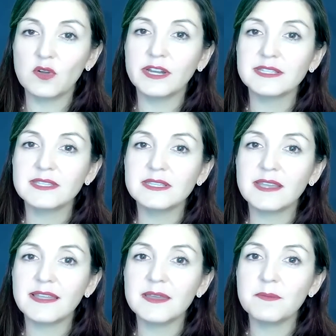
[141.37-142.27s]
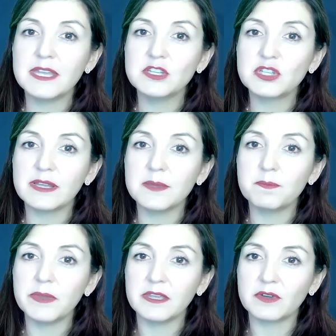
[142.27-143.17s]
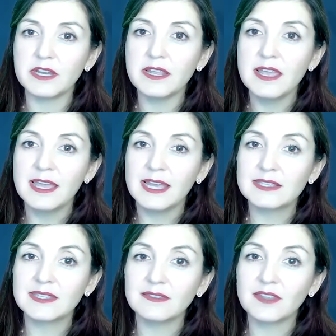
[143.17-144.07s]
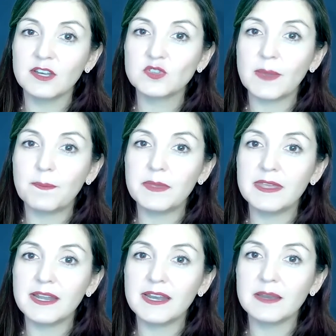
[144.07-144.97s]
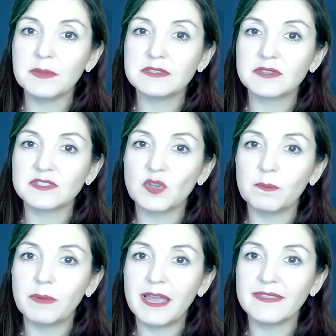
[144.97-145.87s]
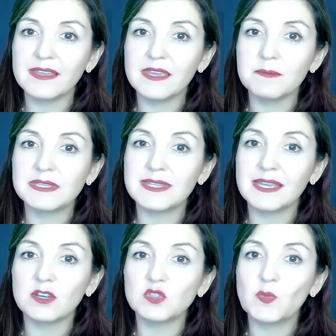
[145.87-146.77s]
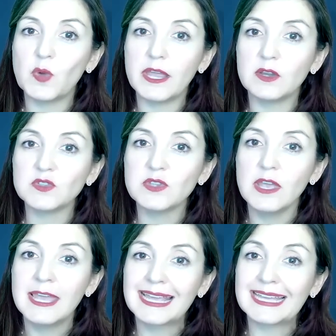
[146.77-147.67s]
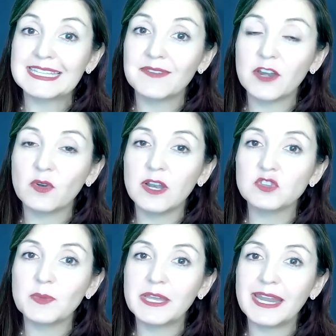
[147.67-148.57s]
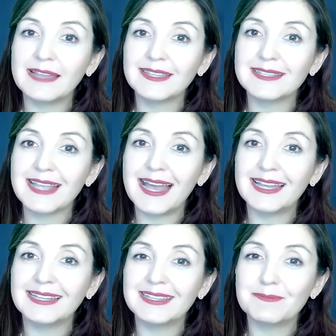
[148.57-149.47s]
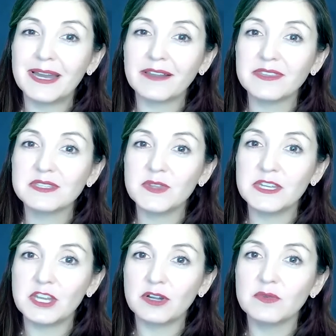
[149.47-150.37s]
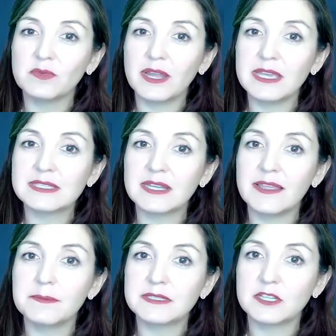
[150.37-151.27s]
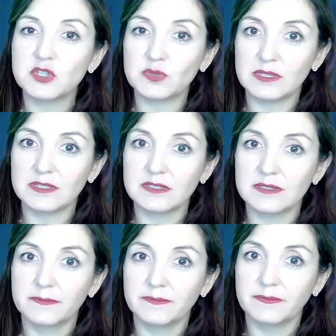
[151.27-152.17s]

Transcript: congresista de Maine, Shelley Pingree, está entre los que piden a la administración Biden que investigue los vuelos que llevaron a los migrantes a Martha's Vineyard, una isla de Massachusetts.